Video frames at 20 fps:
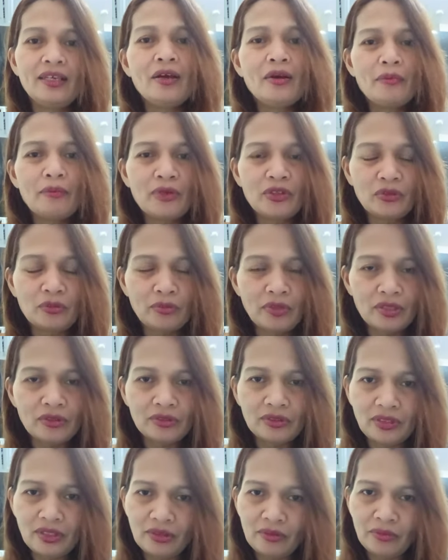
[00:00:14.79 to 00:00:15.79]
Pero bago
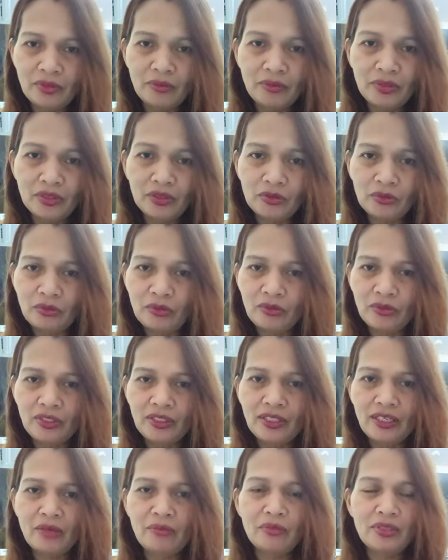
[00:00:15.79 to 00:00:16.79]
tayo magpatuloy,
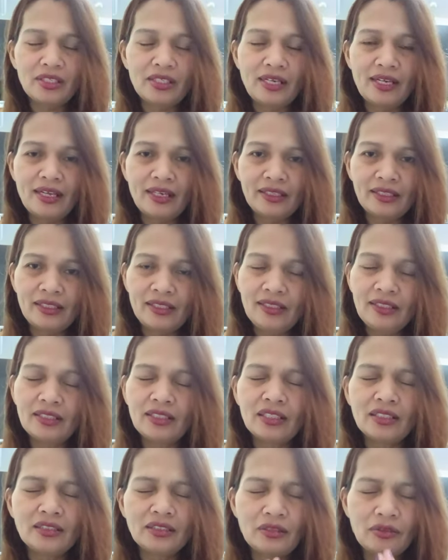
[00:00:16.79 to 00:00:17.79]
tayo manalangin.
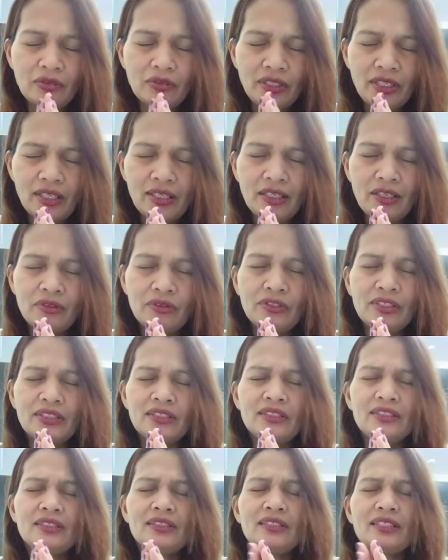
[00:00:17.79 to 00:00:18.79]
Yes, Lord. Hallelujah,
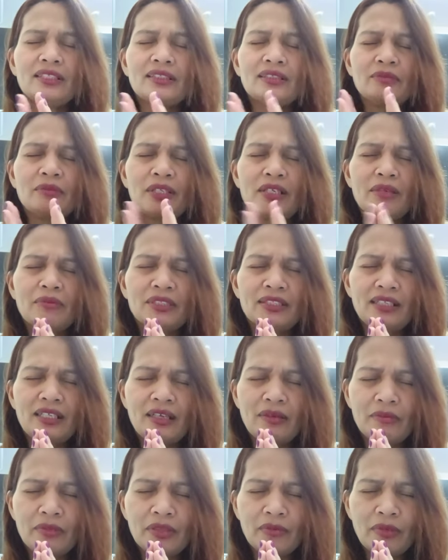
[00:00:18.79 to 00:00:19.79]
Jesus. Maraming salamat,
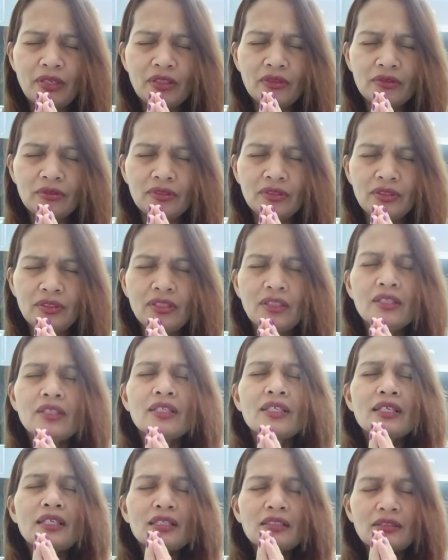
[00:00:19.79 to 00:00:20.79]
Panginoon,
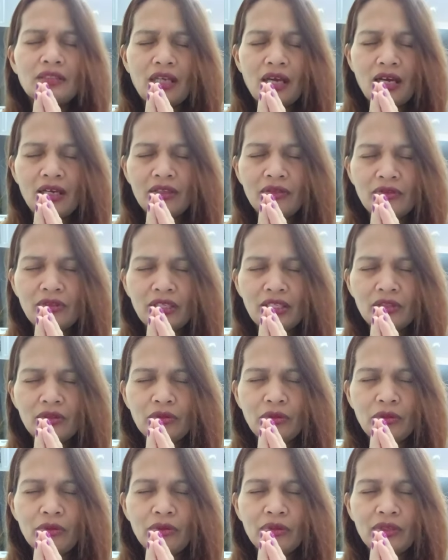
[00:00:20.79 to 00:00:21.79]
sa araw na ito,
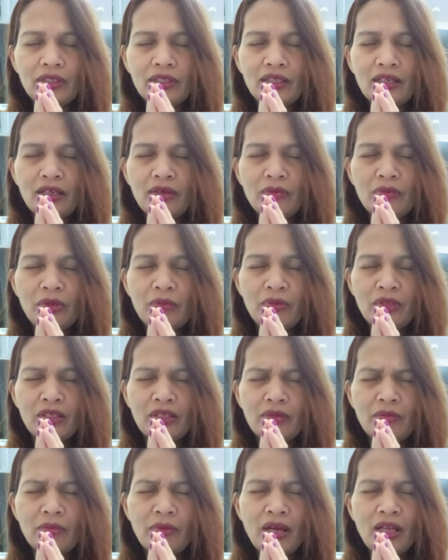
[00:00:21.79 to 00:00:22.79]
Lord, na kami
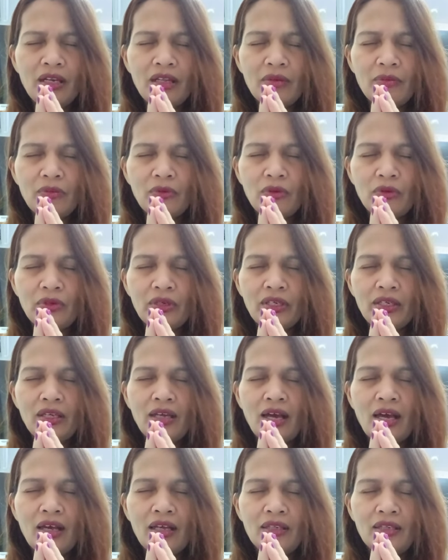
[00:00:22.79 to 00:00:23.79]
pinagpala mo, Lord.
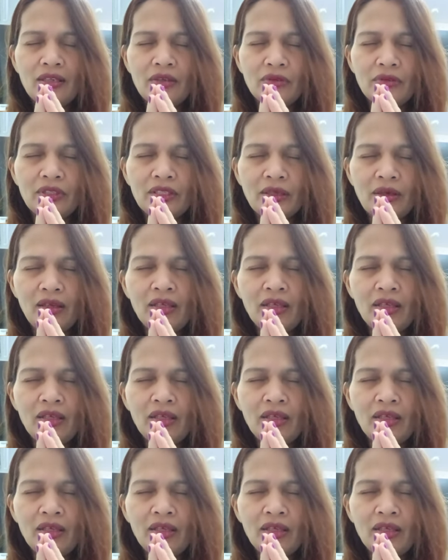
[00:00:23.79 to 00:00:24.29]
Hallelujah.